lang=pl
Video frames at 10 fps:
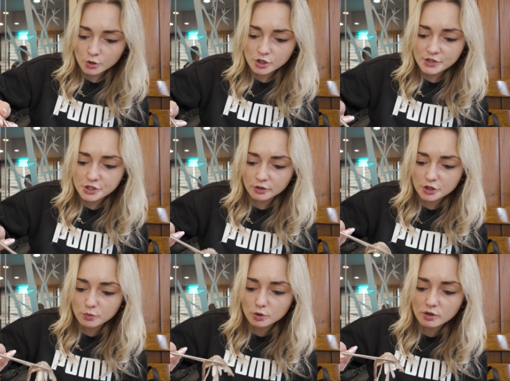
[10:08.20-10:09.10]
oczywiście ono
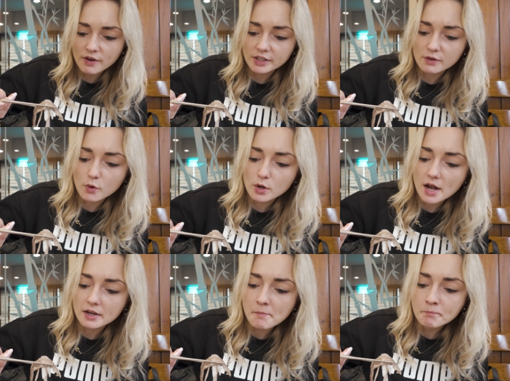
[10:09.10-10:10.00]
jest ugotowane i w ogóle,
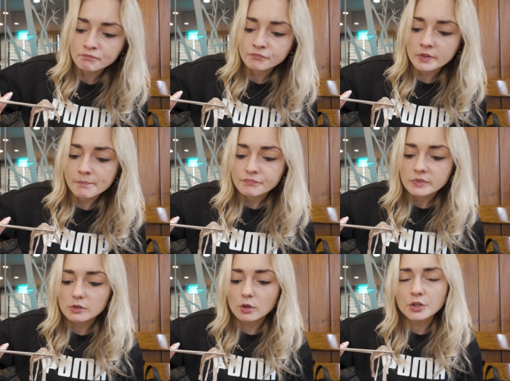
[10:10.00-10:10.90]
ale
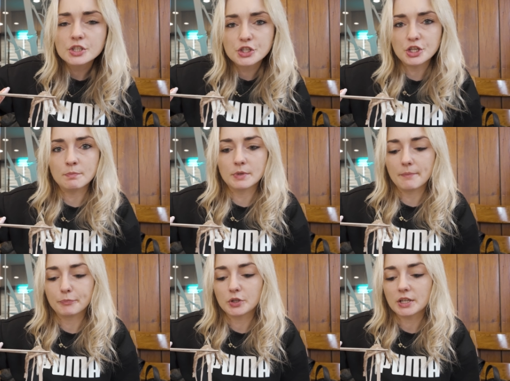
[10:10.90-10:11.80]
no, ono jest
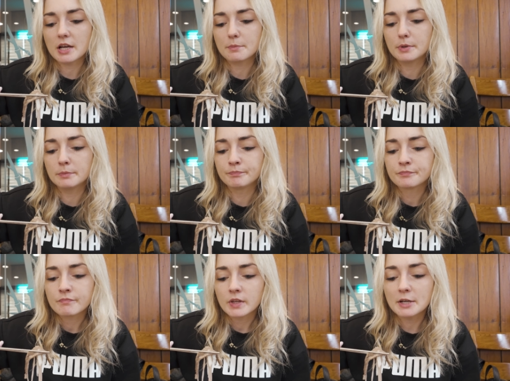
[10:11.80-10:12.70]
zimne. To tak
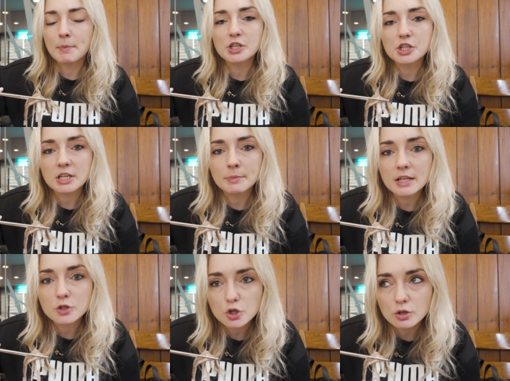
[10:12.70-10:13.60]
wem, jak macie czasami
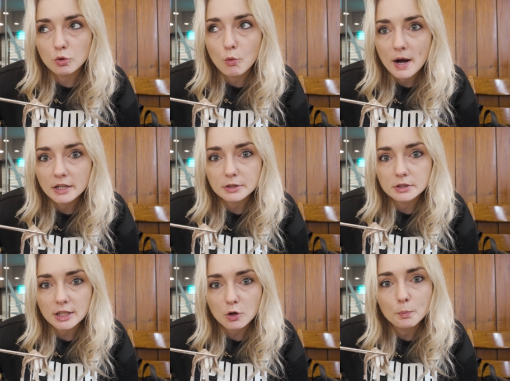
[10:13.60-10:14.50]
na
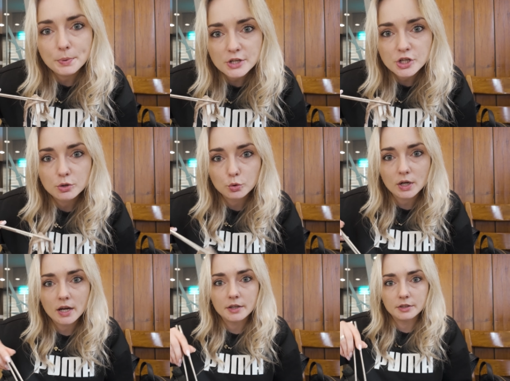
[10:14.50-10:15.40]
szlubach taką pieczeń,
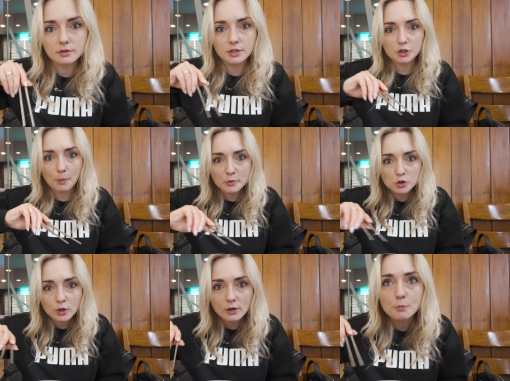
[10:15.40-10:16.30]
która jest po
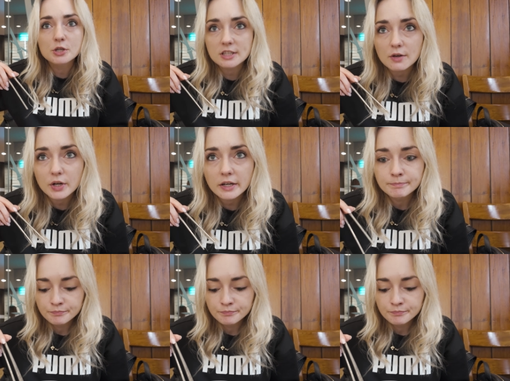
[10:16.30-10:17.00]
prostu jako przystawka,